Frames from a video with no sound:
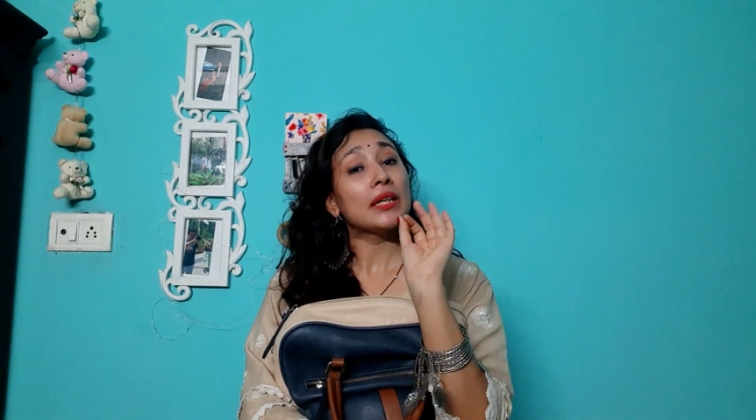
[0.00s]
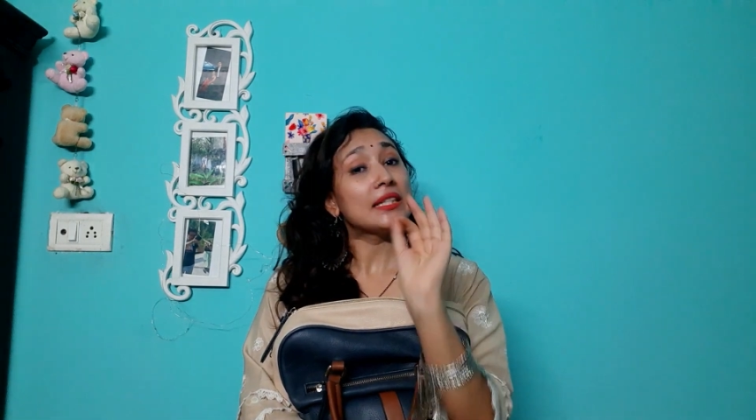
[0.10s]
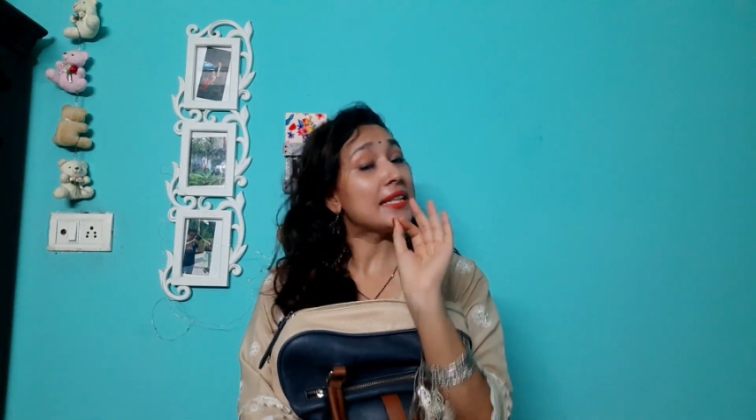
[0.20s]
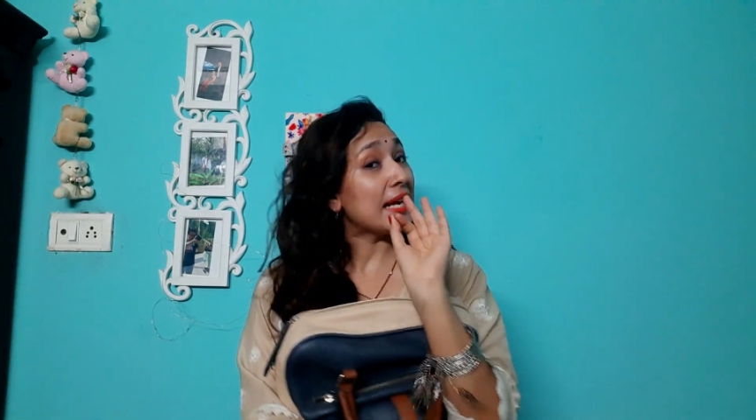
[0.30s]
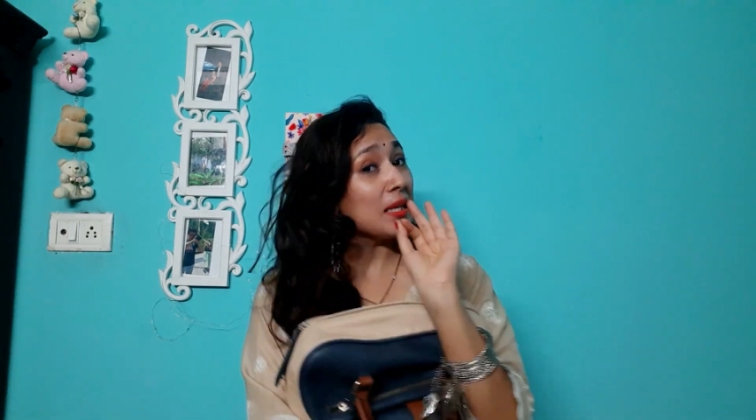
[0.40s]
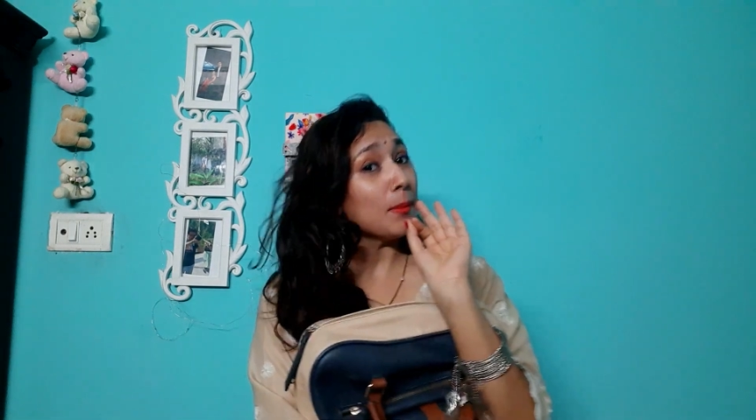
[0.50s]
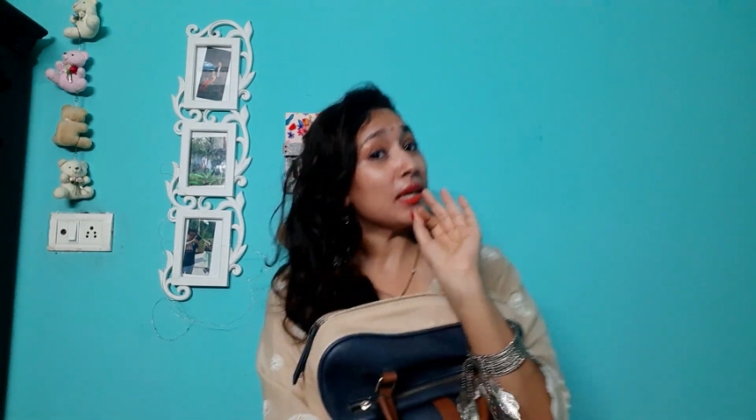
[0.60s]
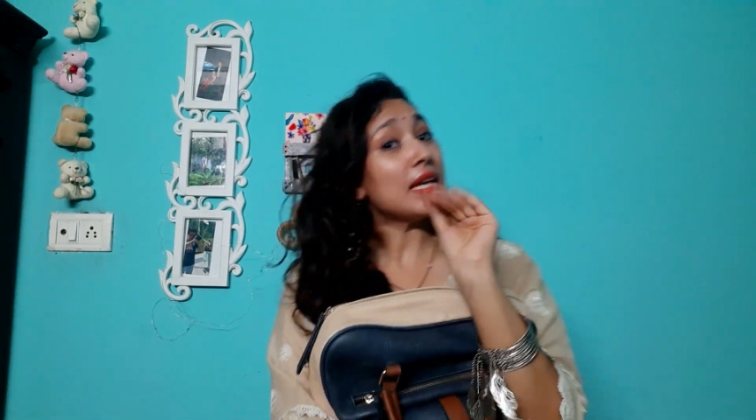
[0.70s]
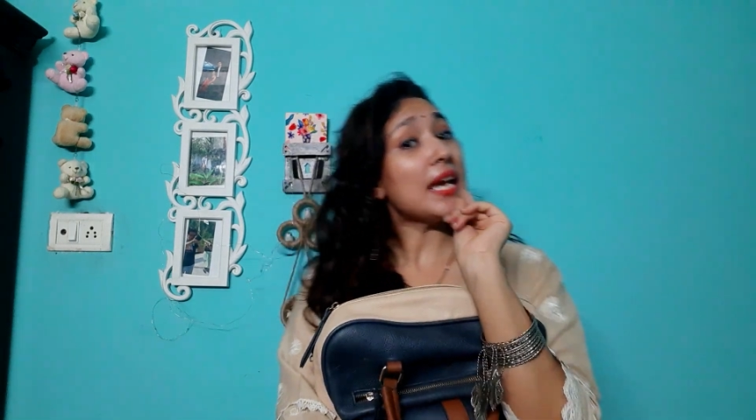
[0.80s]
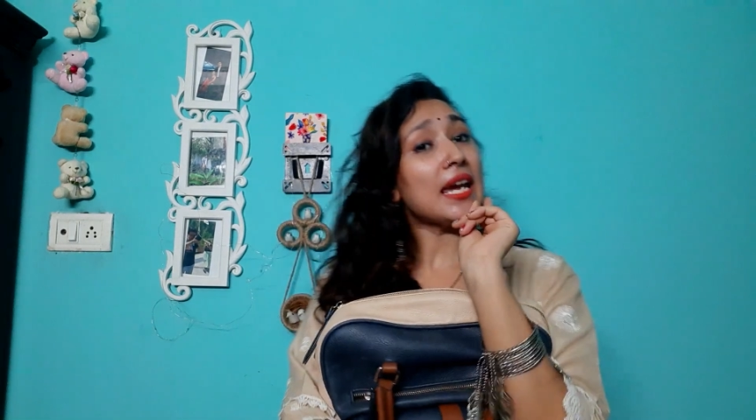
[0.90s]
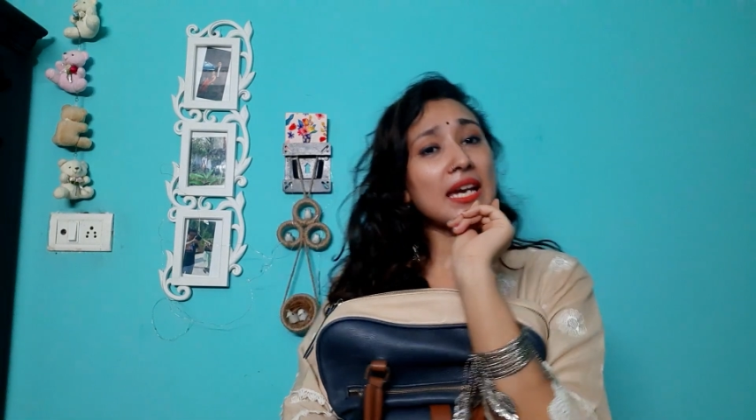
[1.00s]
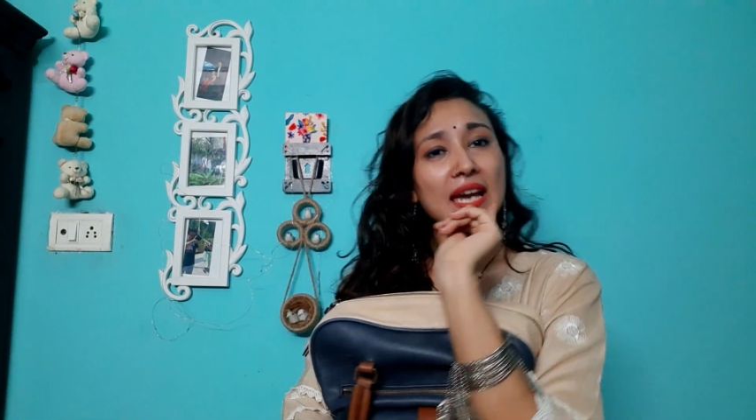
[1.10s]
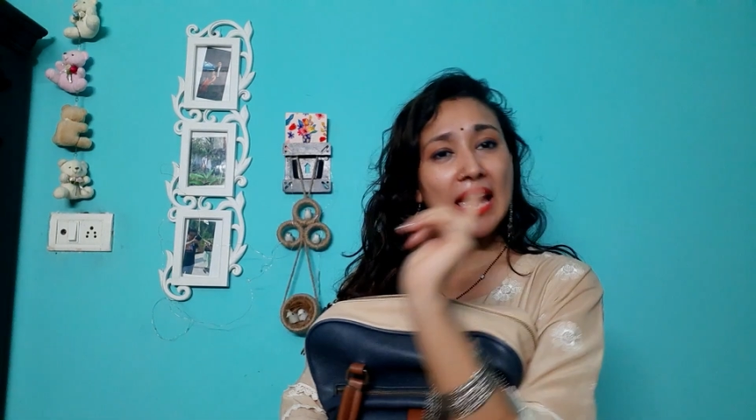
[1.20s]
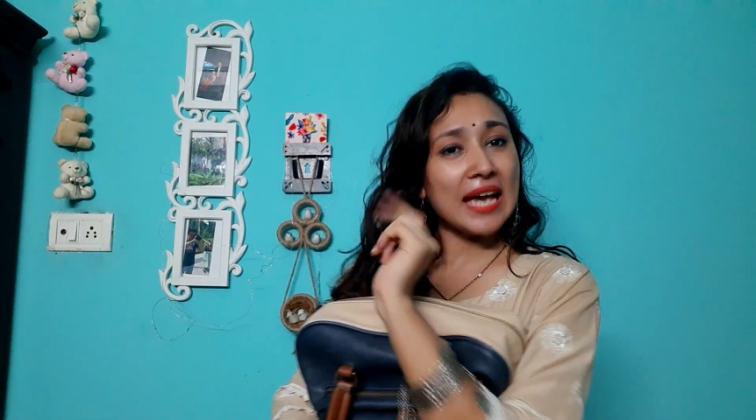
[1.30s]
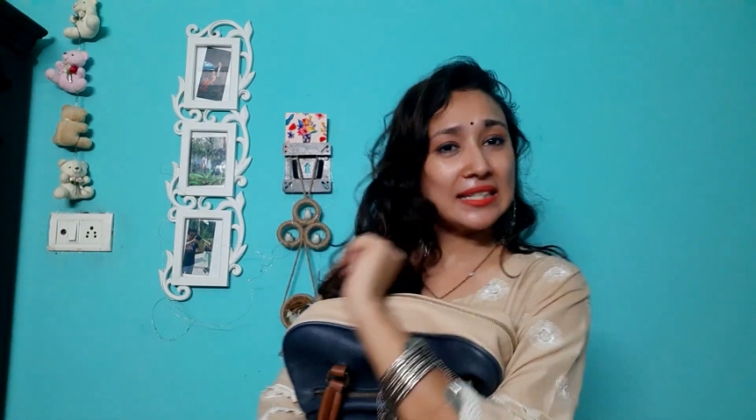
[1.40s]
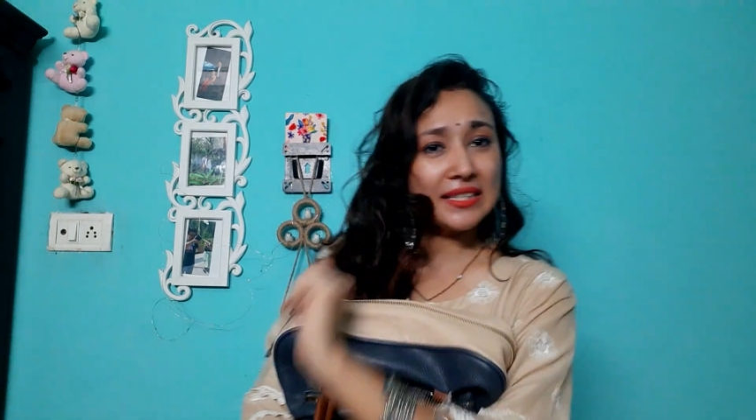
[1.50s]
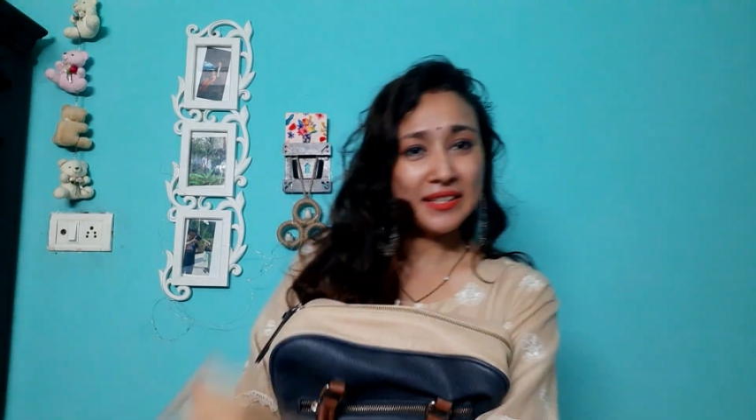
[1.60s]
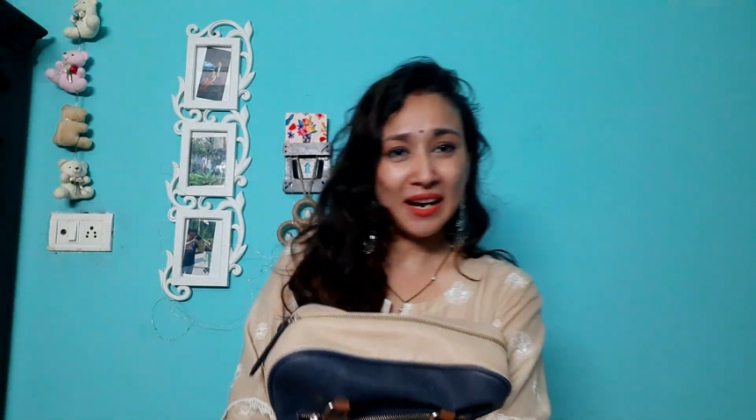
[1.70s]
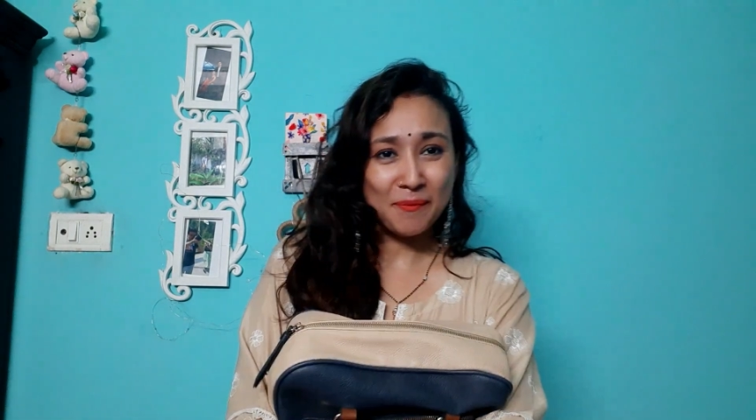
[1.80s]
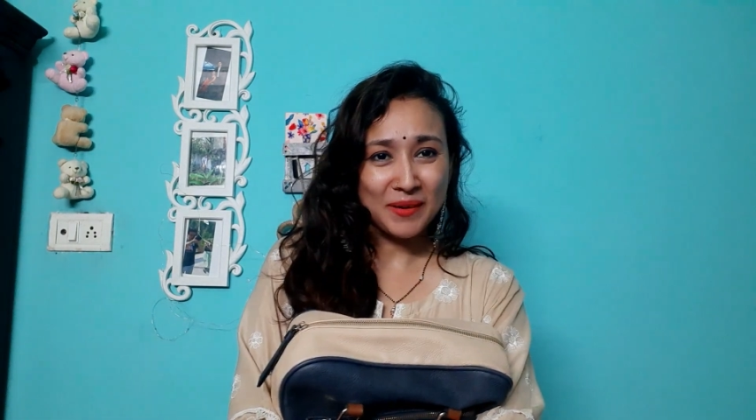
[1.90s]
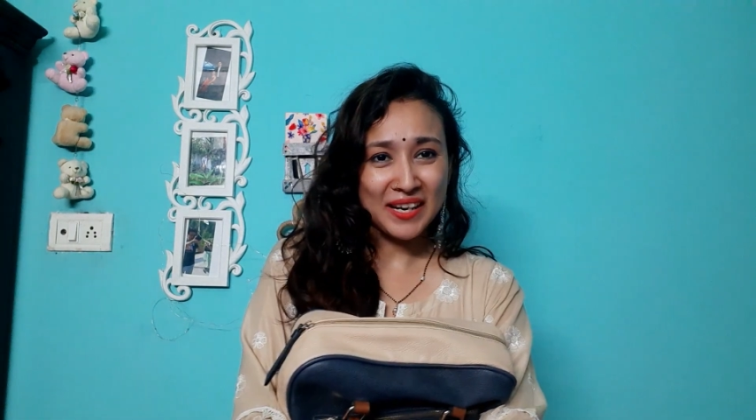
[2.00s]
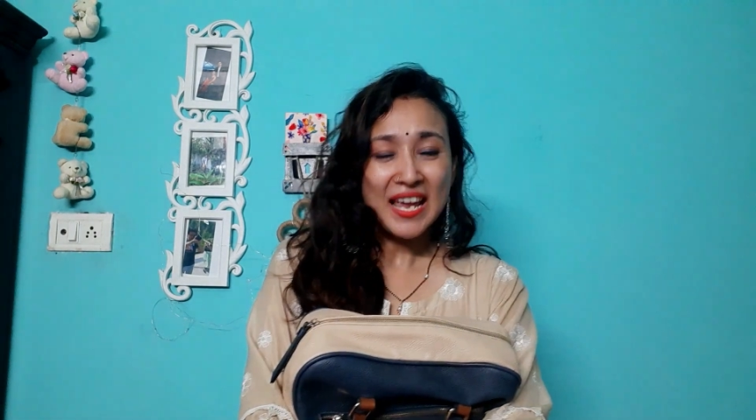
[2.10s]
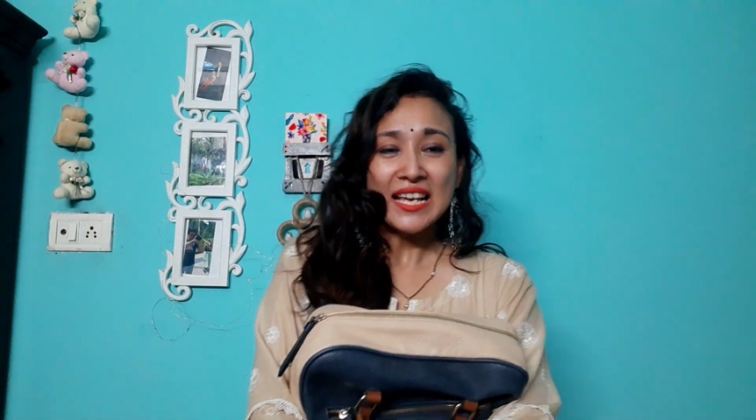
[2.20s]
दिल्ली में ही एक ऐसी जगह पर